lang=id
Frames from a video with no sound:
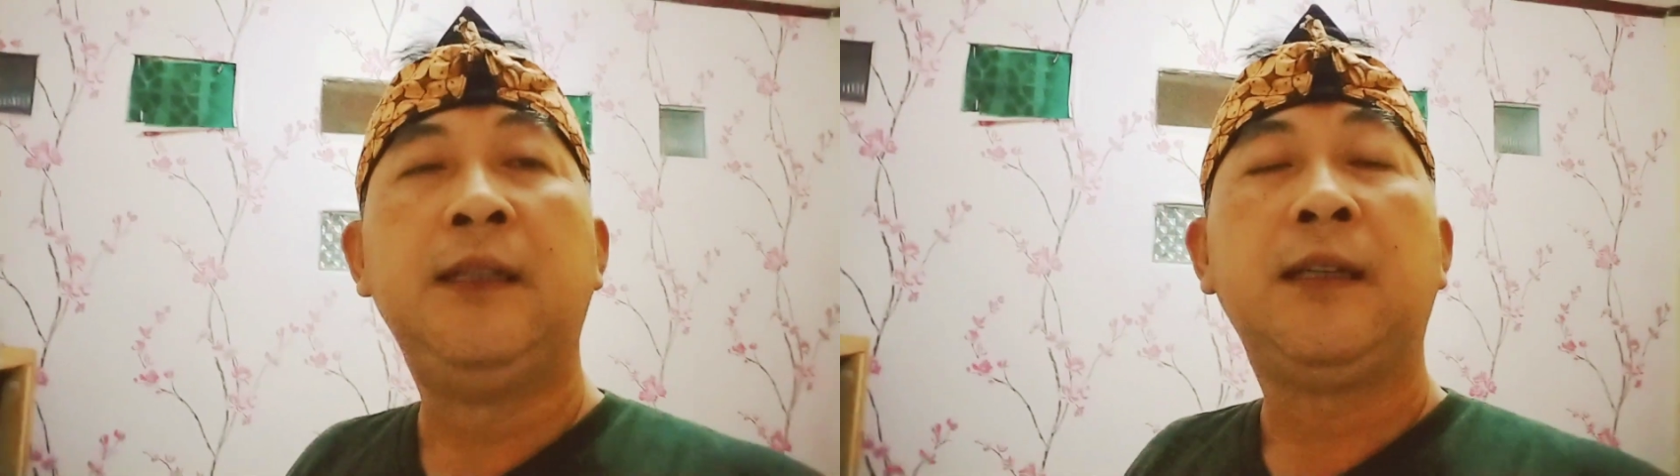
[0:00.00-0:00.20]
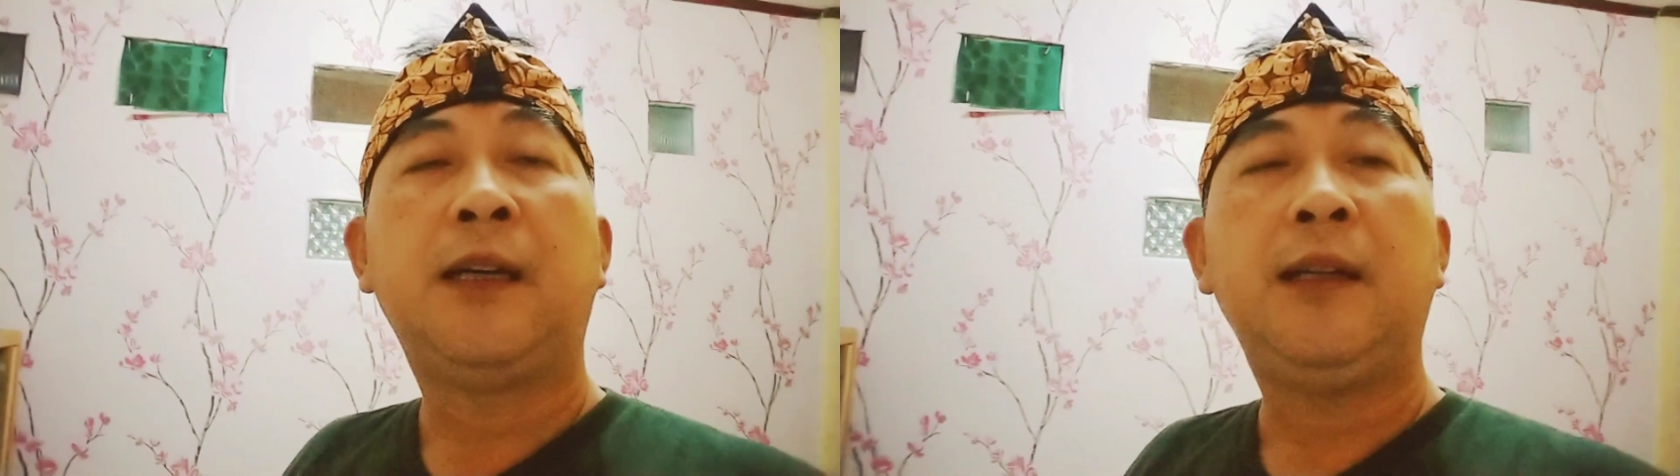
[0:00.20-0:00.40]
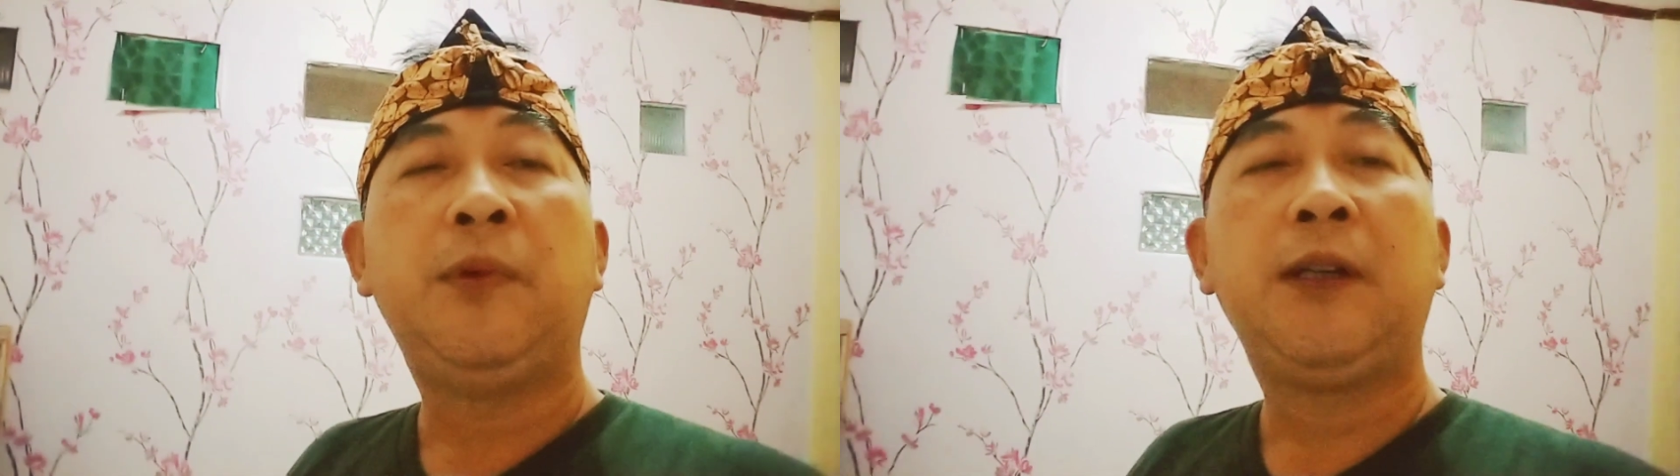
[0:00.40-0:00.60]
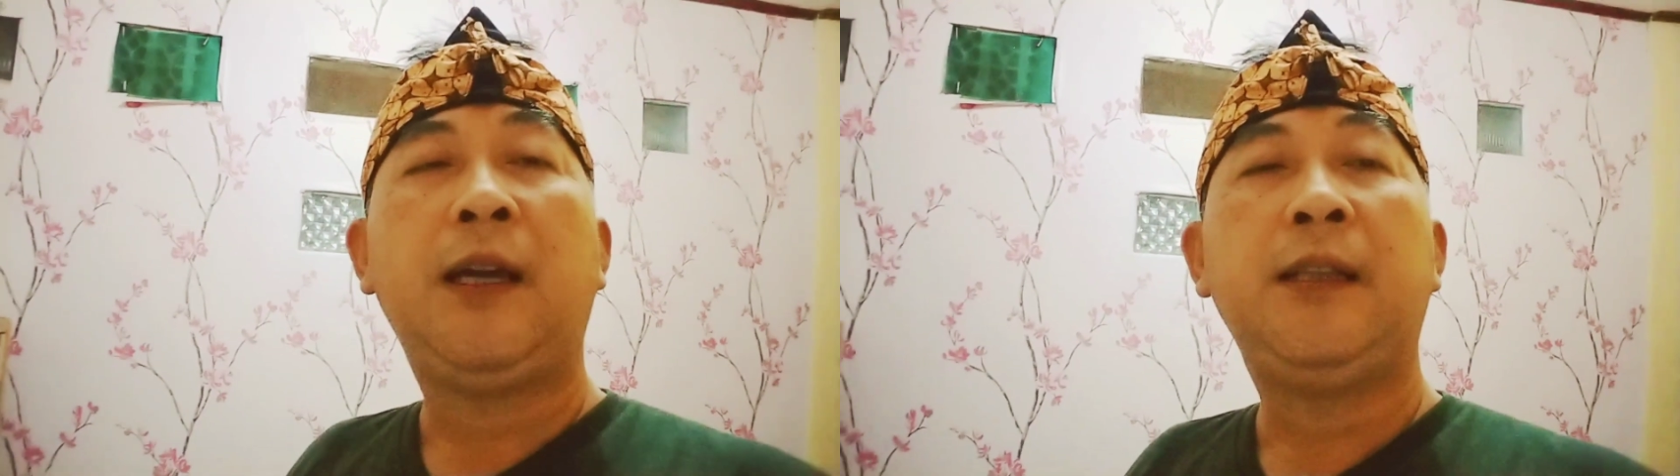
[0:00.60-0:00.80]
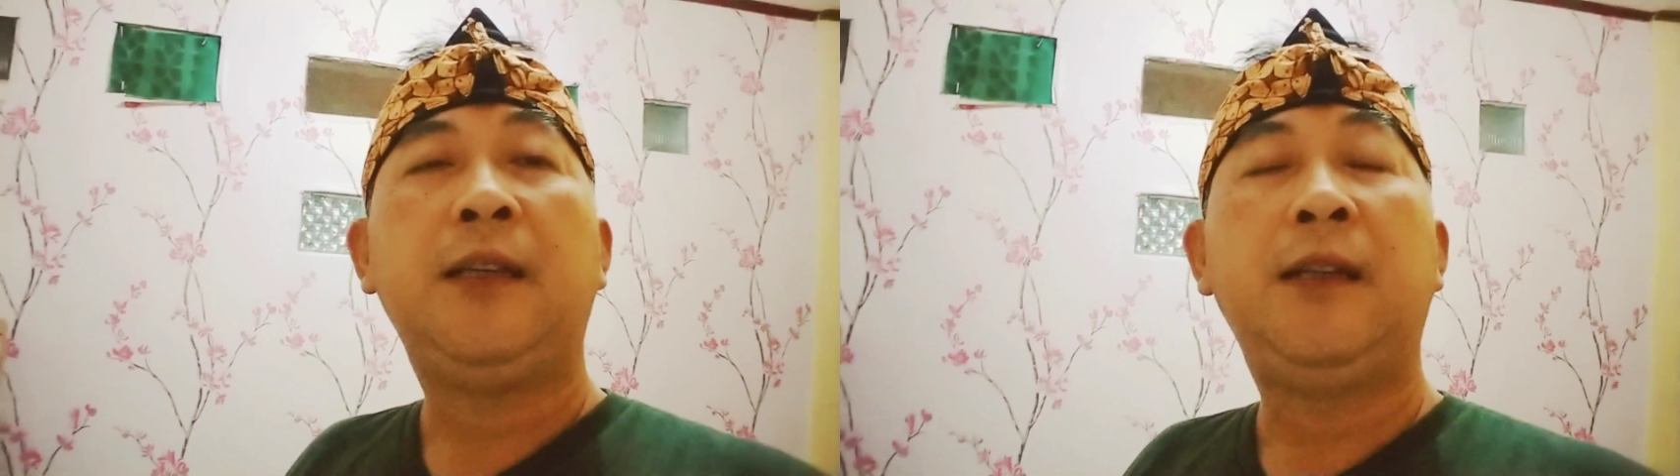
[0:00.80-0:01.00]
karena
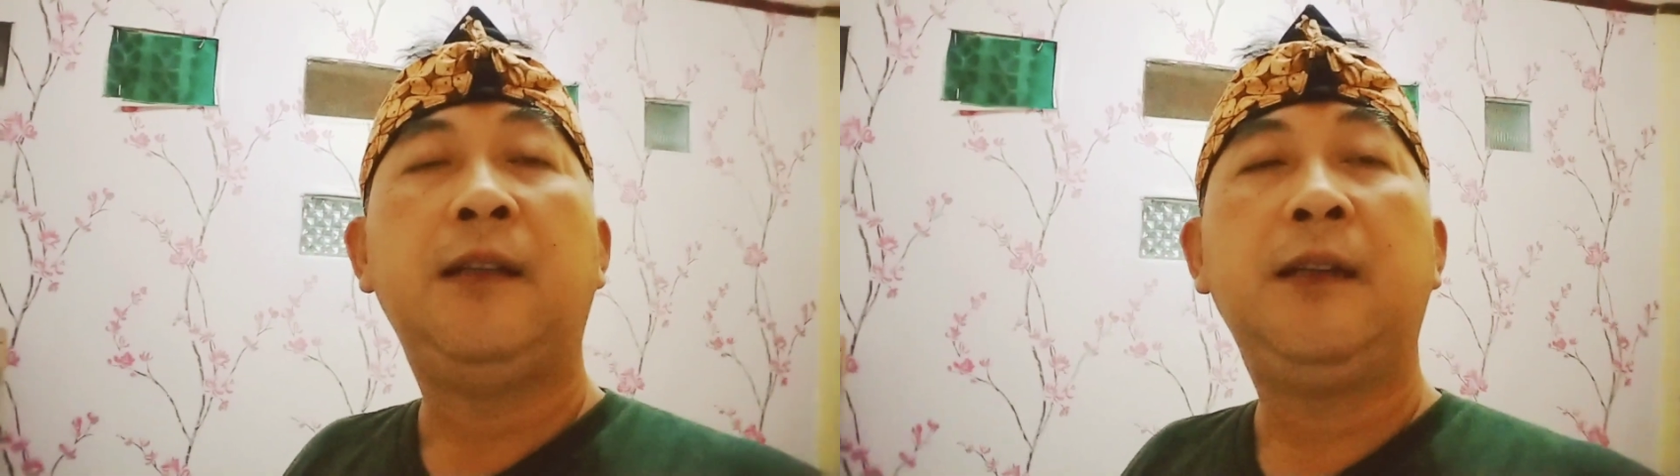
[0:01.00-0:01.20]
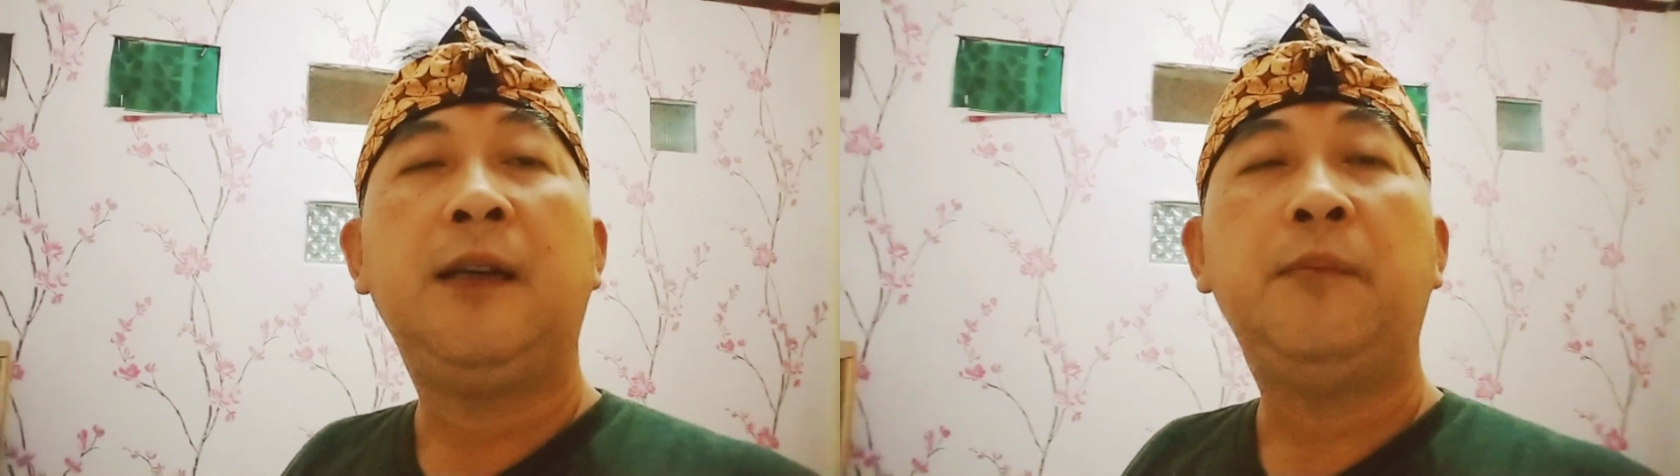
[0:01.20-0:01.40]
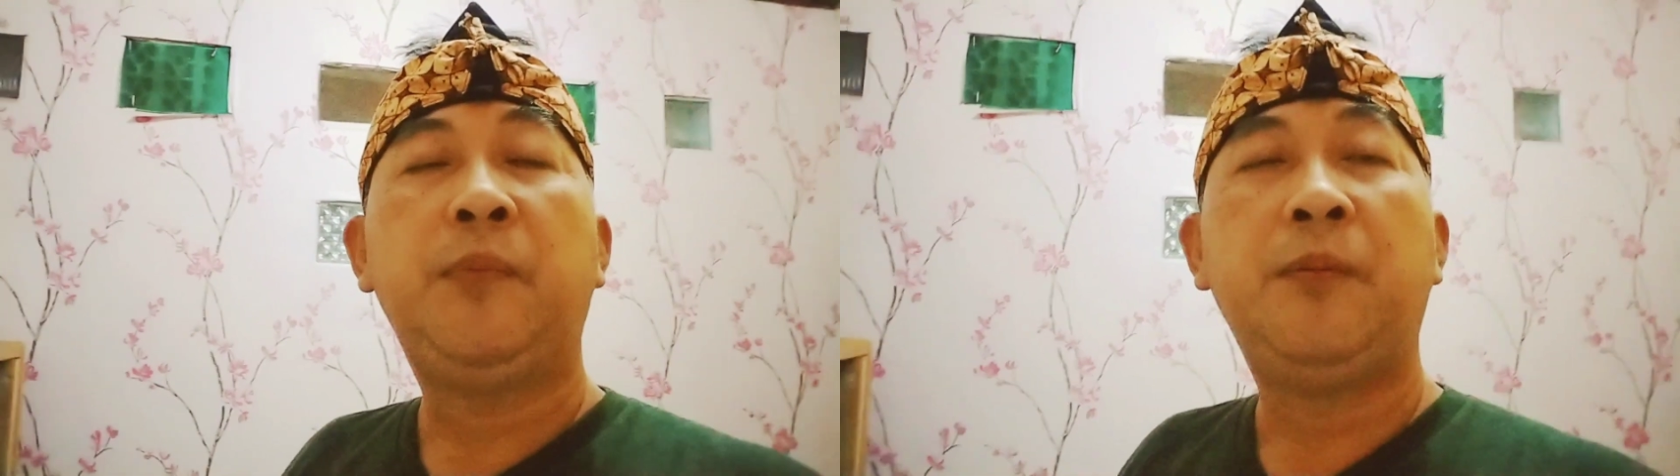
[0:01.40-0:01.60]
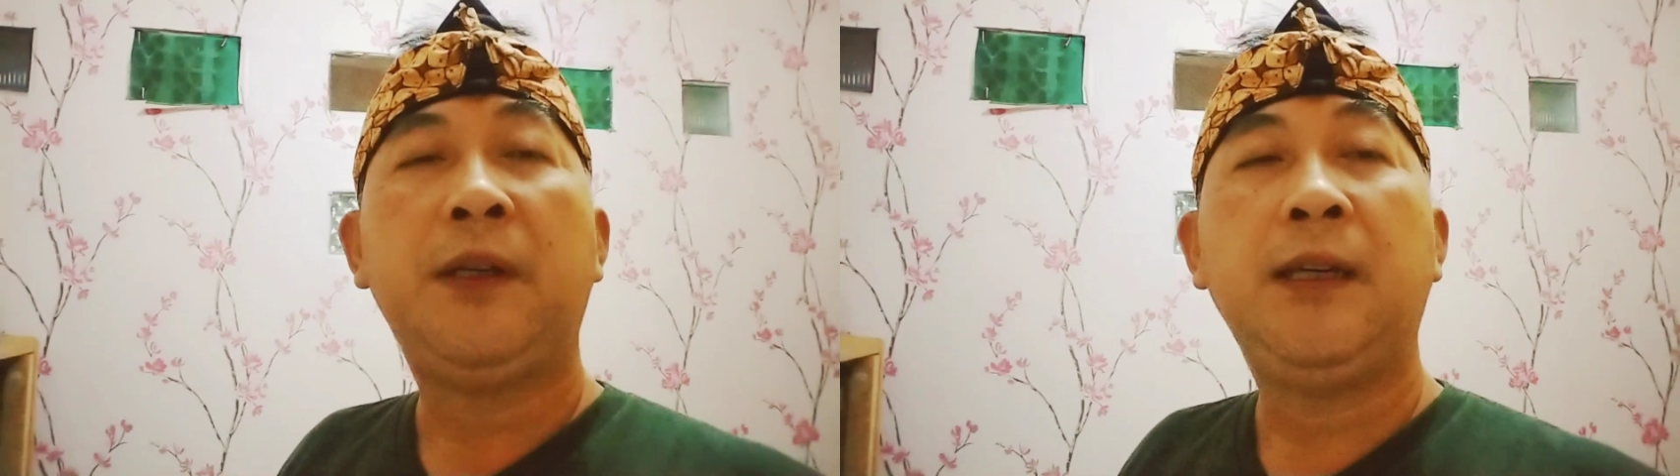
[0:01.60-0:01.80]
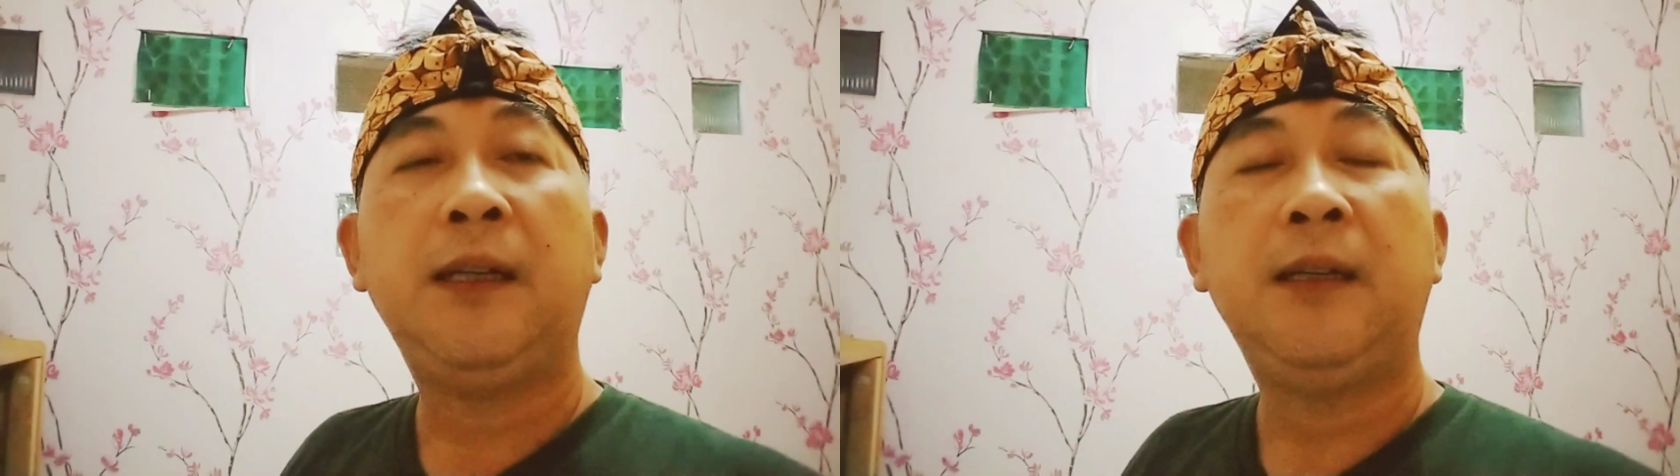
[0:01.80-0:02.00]
berkaitan dengan
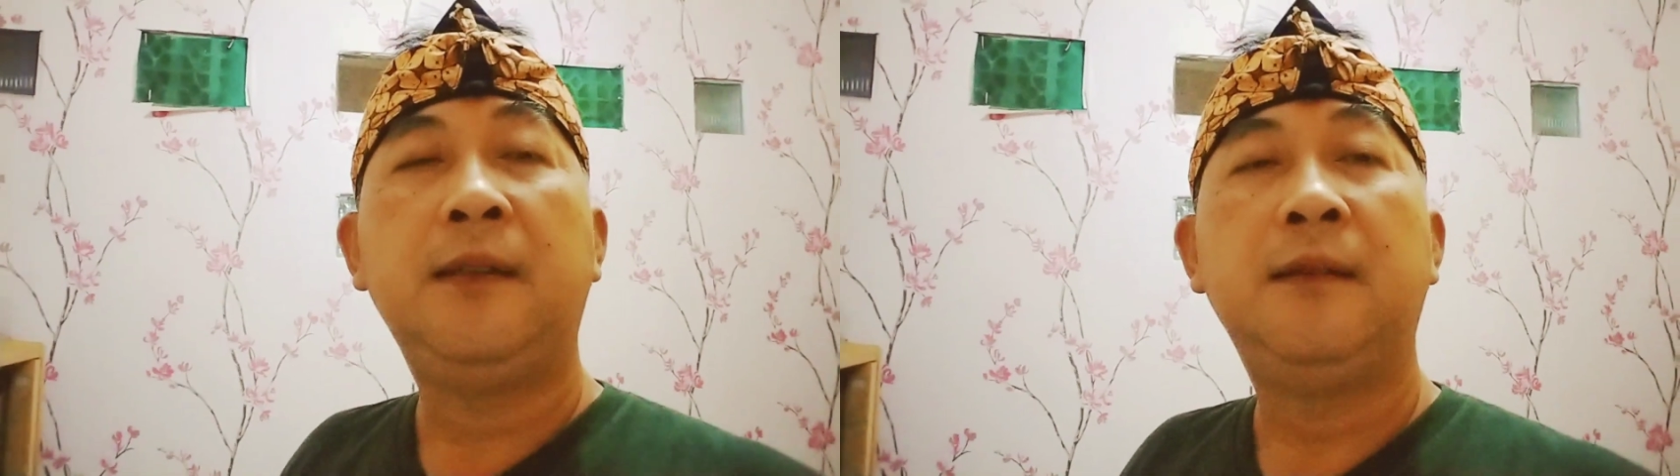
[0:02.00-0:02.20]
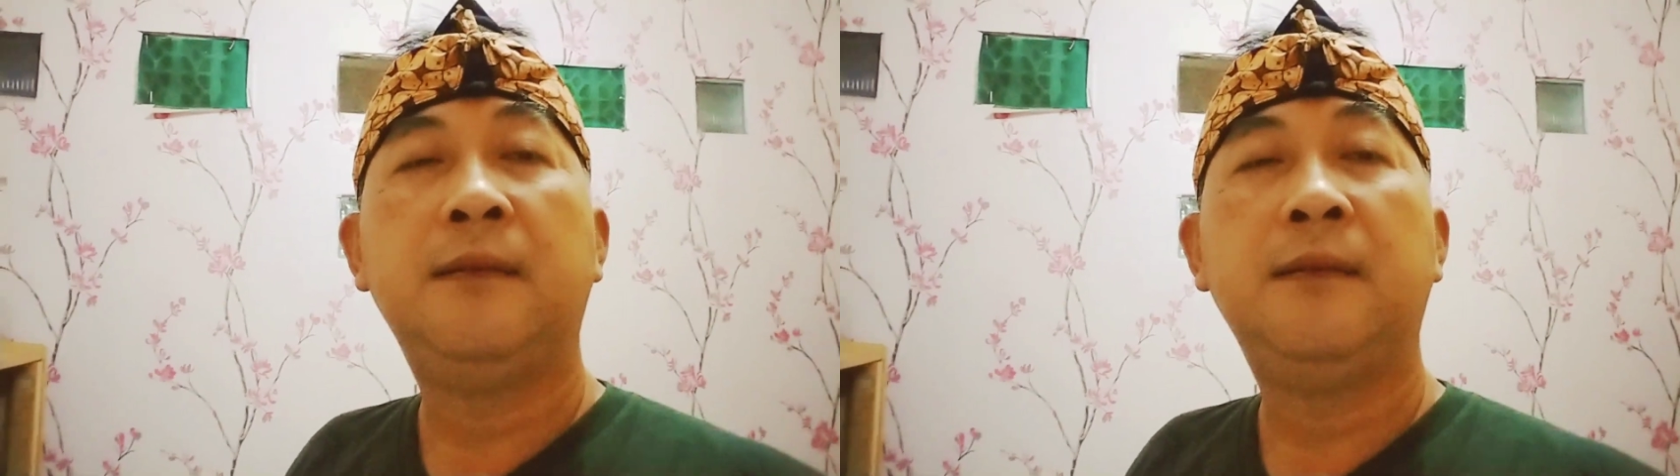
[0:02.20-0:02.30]
pembagian